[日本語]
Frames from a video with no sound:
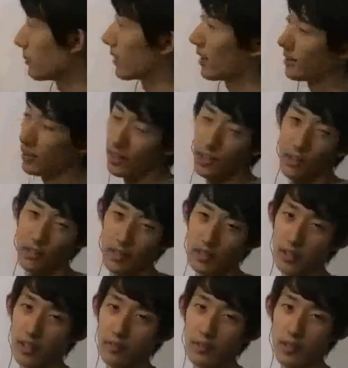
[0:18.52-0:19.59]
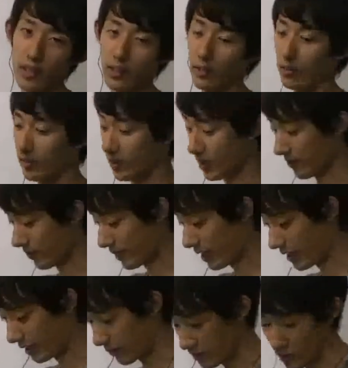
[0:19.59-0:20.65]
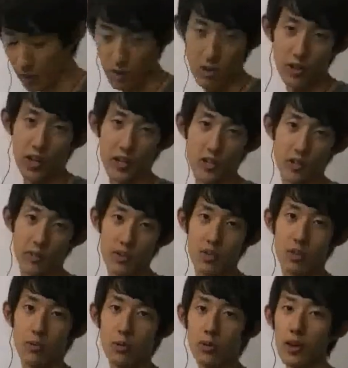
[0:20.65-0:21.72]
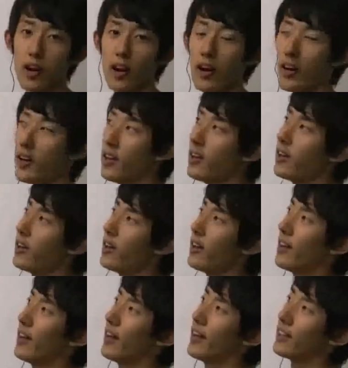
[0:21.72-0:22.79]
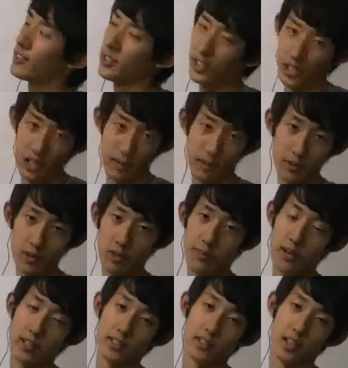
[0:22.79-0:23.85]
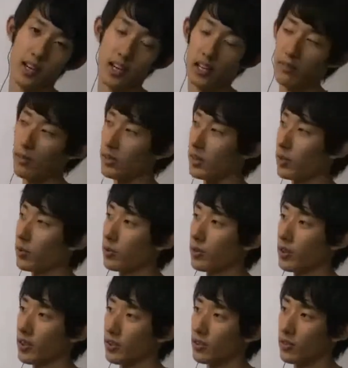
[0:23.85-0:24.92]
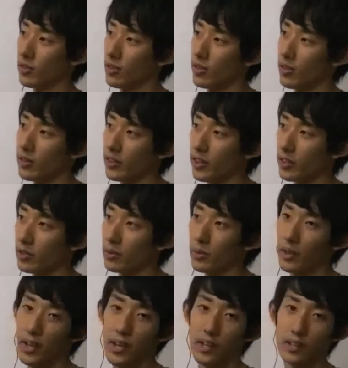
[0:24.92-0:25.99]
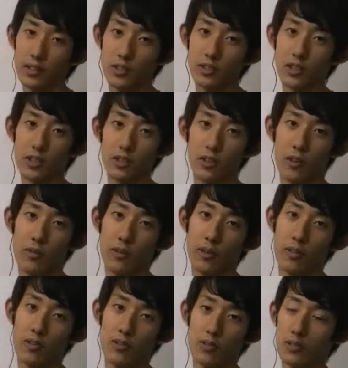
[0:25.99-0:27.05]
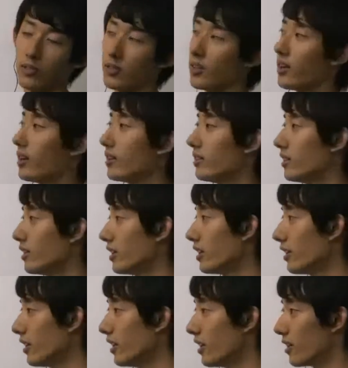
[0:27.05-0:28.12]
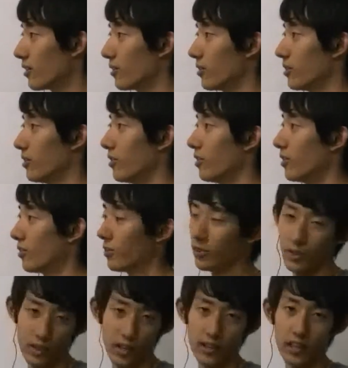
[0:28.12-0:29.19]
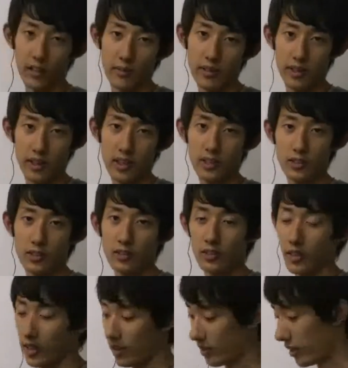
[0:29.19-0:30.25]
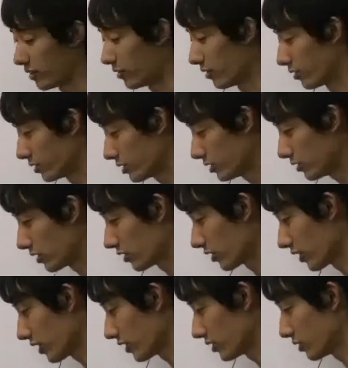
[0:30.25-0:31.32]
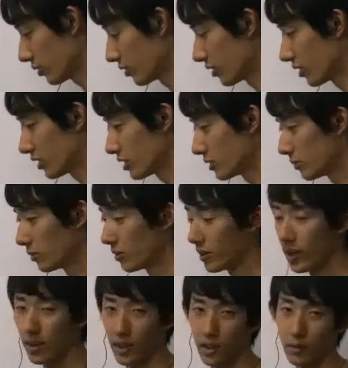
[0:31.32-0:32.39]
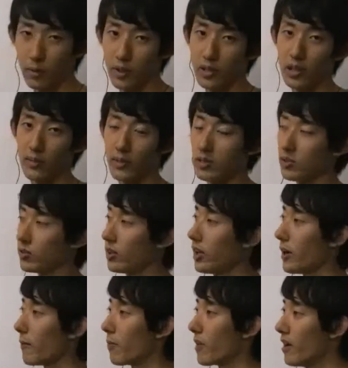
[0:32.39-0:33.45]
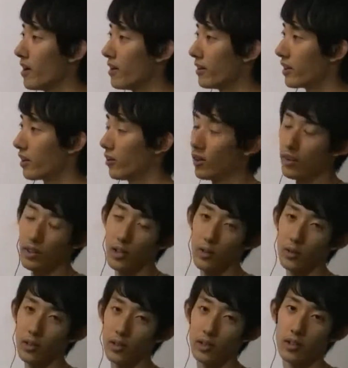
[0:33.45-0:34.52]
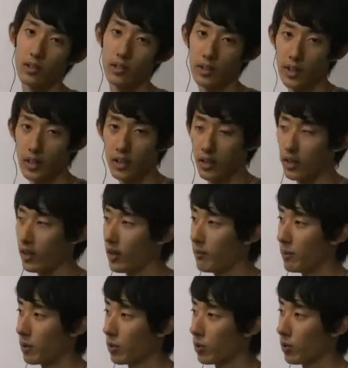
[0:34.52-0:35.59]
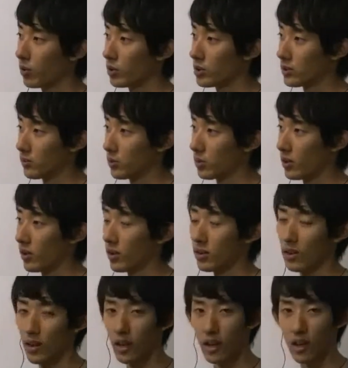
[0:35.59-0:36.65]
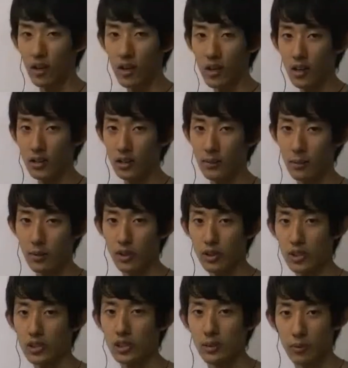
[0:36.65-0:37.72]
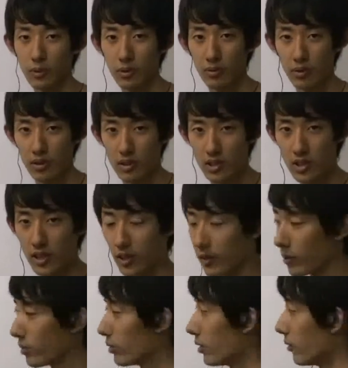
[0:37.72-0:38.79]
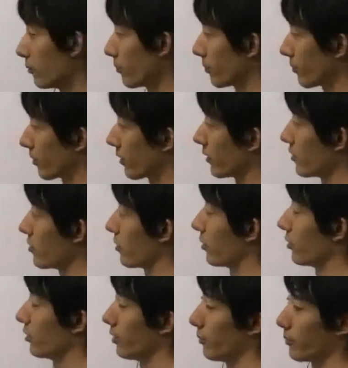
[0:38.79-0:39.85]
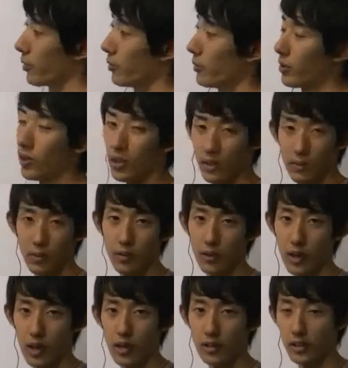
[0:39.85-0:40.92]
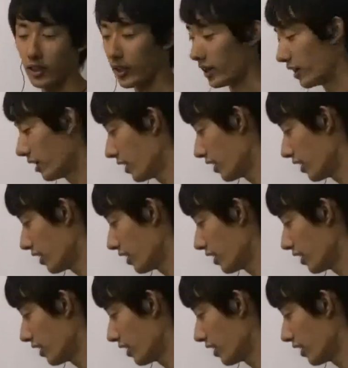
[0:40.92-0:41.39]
全部書いてんねんけどな、タイトルにな。はい、で、まず自己紹介していきましょう。僕は、えー、杉山と言います。はい。今ね、京都大学の理学部で数学を勉強しますので、何この、このカリキュラムに限らず、ね、あの、数学に関することだったら質問はね、何でも受け付けますので、なんかわかんないことがあったりとかね、えー、勉強法で質問とかがあったら、サポーターシステムでもいいし、この授業のコメント欄でもいいので、ぜひ、